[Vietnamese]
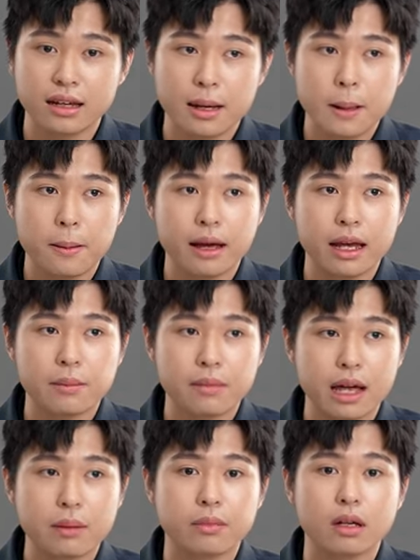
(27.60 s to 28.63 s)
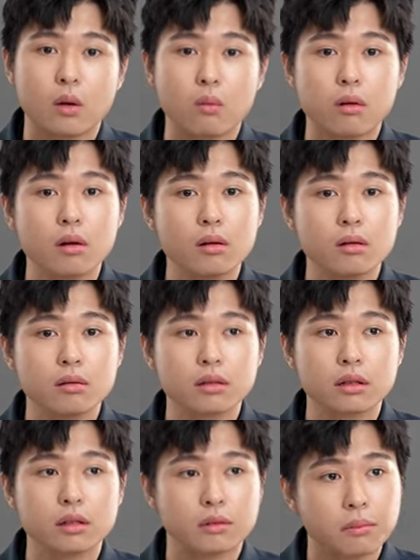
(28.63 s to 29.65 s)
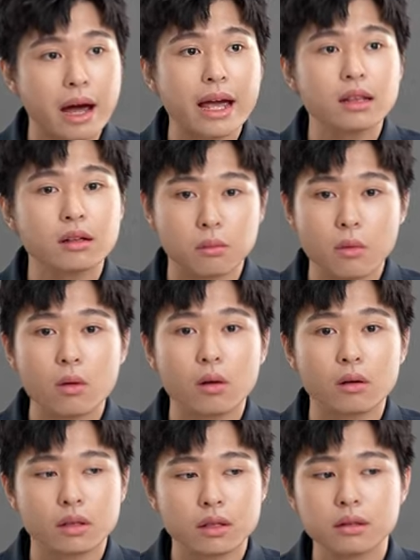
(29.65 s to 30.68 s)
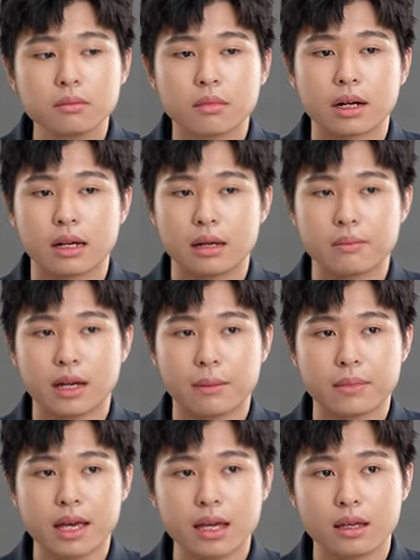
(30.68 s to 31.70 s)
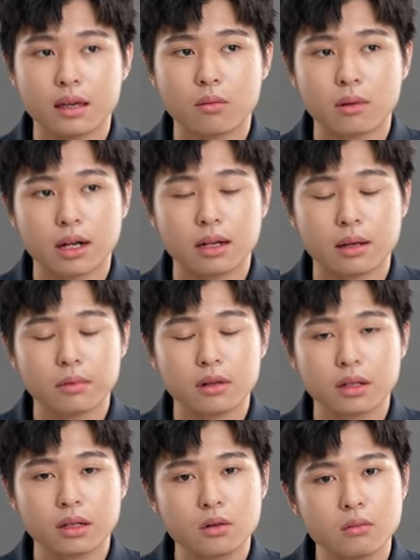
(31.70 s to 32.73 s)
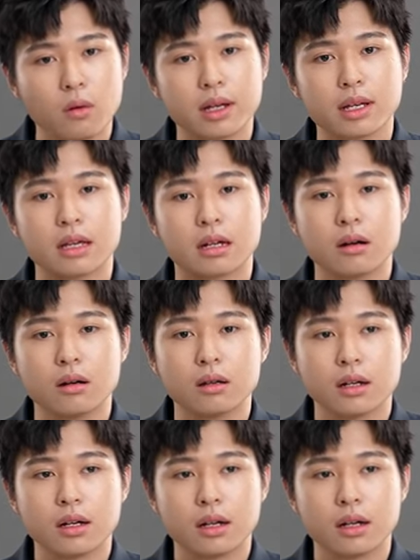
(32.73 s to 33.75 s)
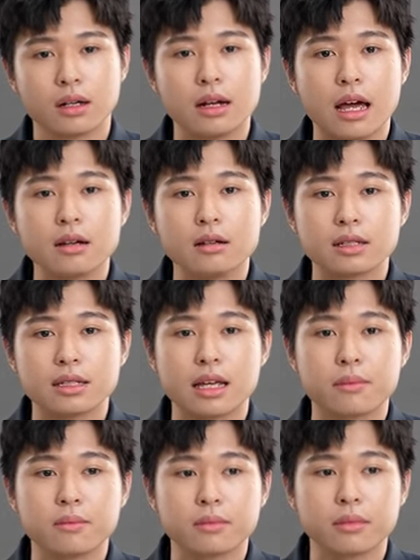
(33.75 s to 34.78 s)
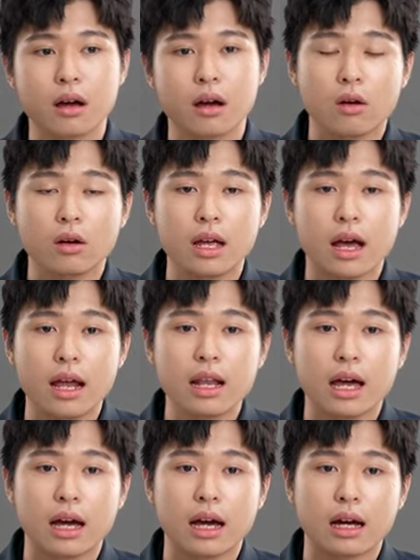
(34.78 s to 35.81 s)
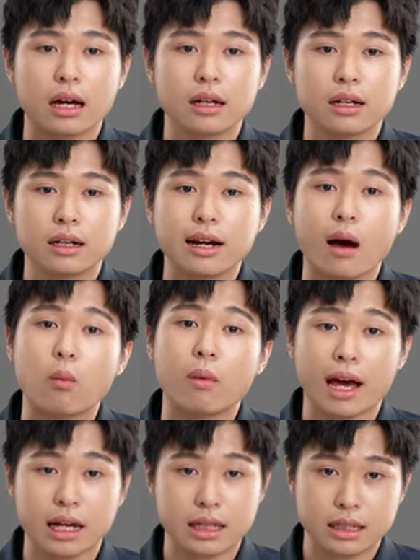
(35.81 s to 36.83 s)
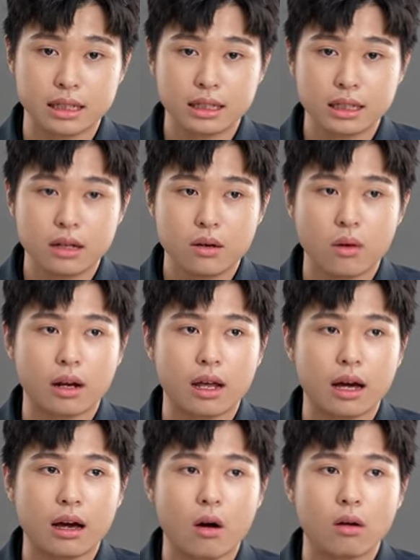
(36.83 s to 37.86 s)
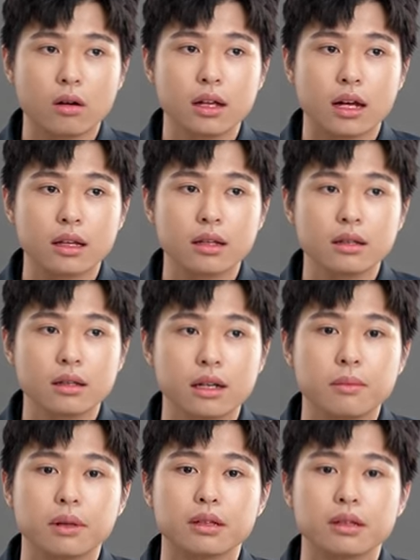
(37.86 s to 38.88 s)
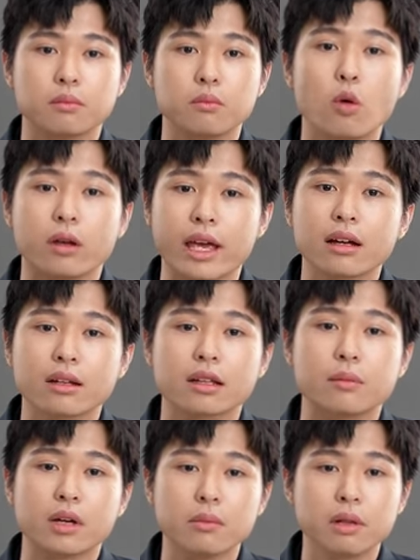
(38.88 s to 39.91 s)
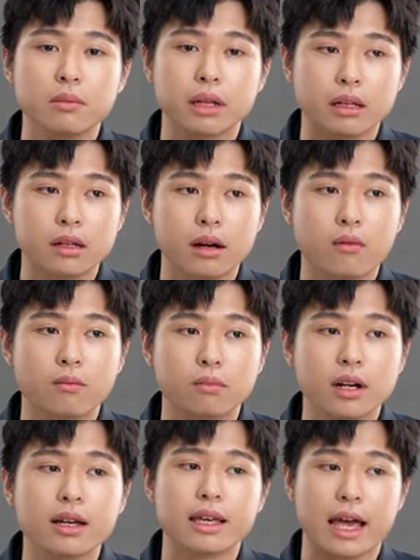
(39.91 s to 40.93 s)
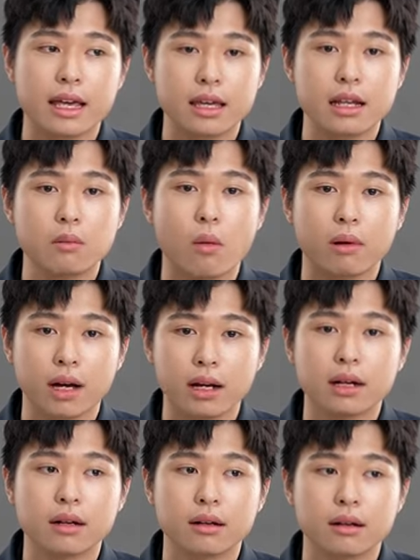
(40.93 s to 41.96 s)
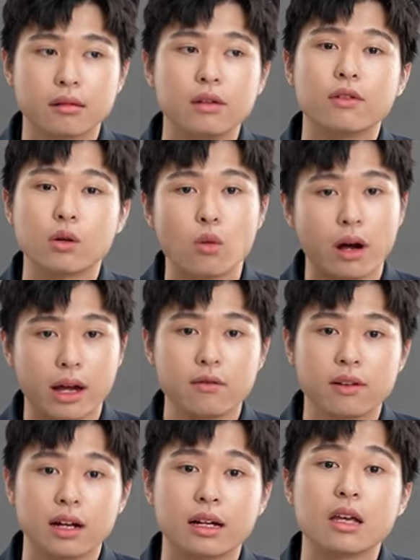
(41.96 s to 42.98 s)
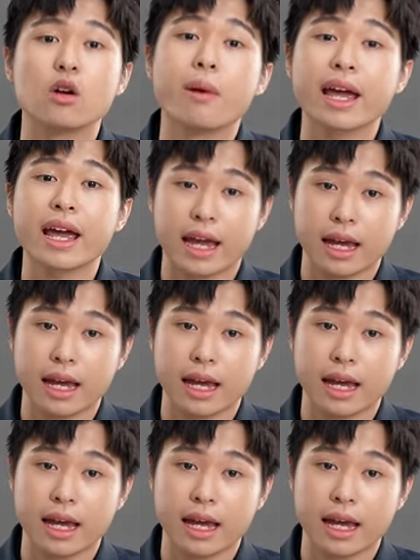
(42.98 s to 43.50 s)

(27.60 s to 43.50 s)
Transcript: em làm thì cũng có lượt bán lượt mua nhưng mà em cảm giác trong kênh em nó thiếu một cái gì đó để người xem có thể là động lại hoặc là họ có thể khi mà buộc chán người ta tìm kiếm tới mình chứ không đơn giản chỉ là một kênh review quần áo và để vô bán hàng